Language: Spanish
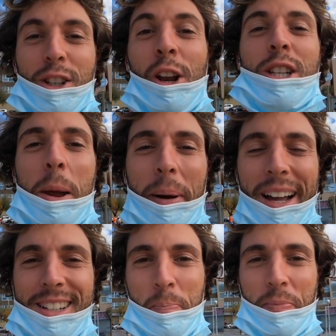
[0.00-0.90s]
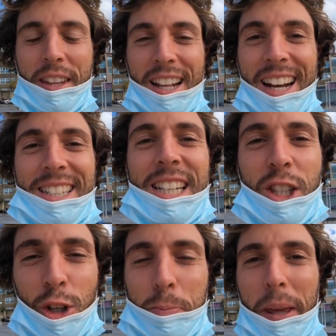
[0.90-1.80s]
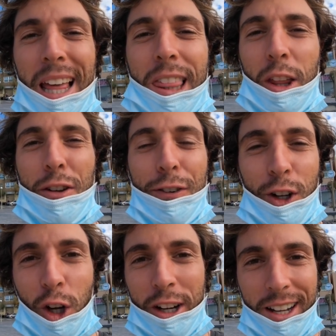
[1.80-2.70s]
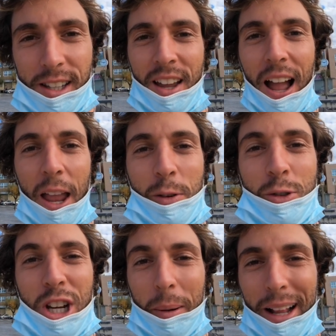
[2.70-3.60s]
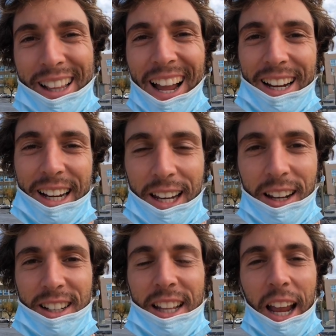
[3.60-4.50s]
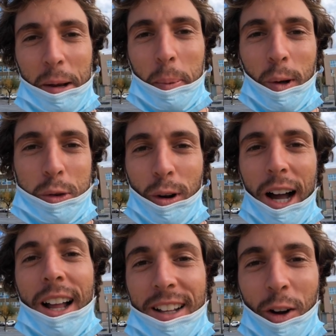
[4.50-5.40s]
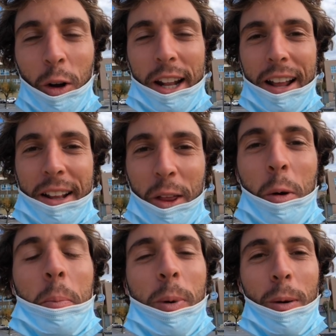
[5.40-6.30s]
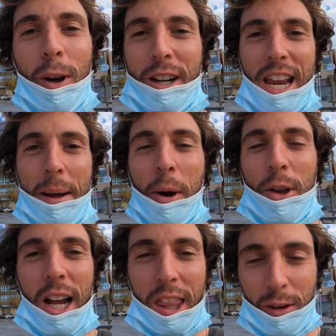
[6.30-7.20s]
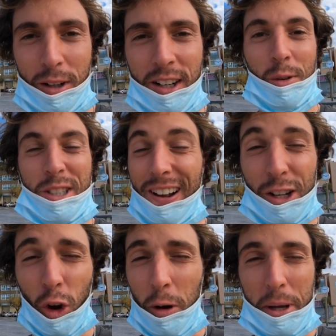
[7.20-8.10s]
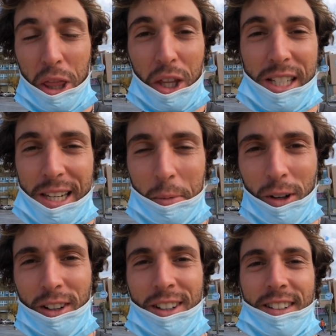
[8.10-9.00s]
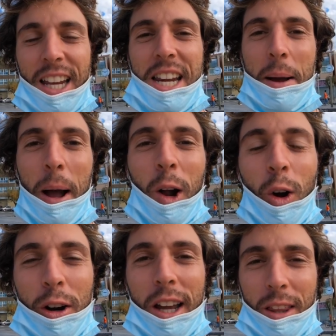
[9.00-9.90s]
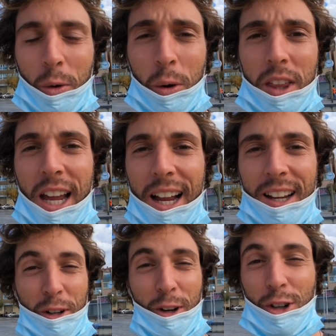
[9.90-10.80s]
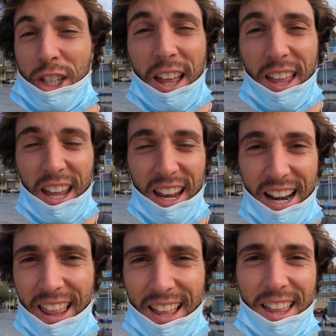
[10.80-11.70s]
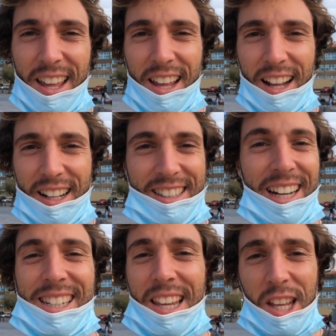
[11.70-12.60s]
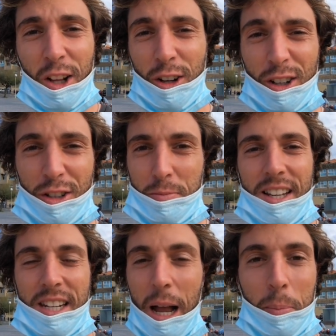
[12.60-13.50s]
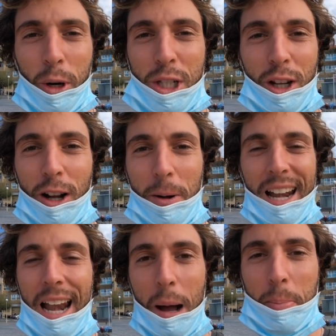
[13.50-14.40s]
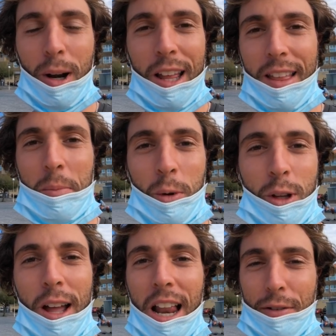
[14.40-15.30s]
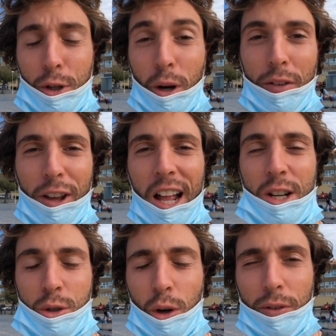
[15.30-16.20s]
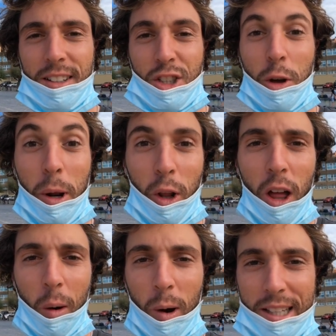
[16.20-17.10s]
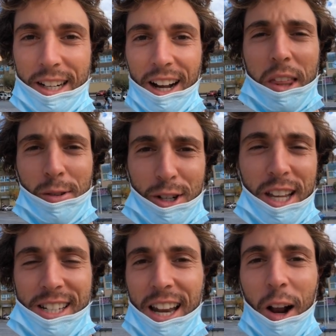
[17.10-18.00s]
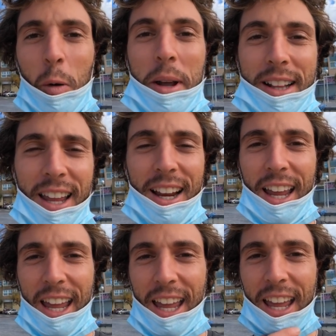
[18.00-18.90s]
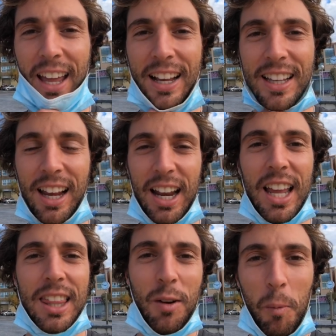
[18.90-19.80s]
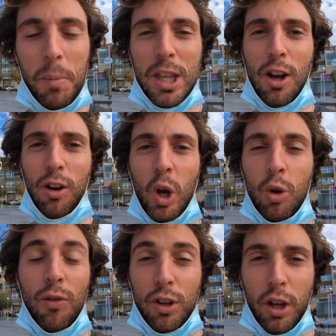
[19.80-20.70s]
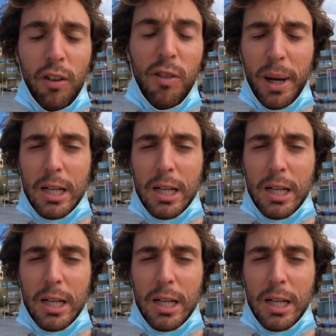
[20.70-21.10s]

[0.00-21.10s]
que no sepáis, detrás de estos pedazos de fotones hay un chaval de aquí, de Guipúzcoa, concretamente de un pueblo que se llama Oyarzun, un chaval jovencísimo que se llama Gorka Ezcurdia, cosa de nada, de tres añitos, se ha puesto en la pole del mundo de la fotografía del surf, sobre todo acuática. Hace unos días le comenté que, quería hacer un vídeo con un fotógrafo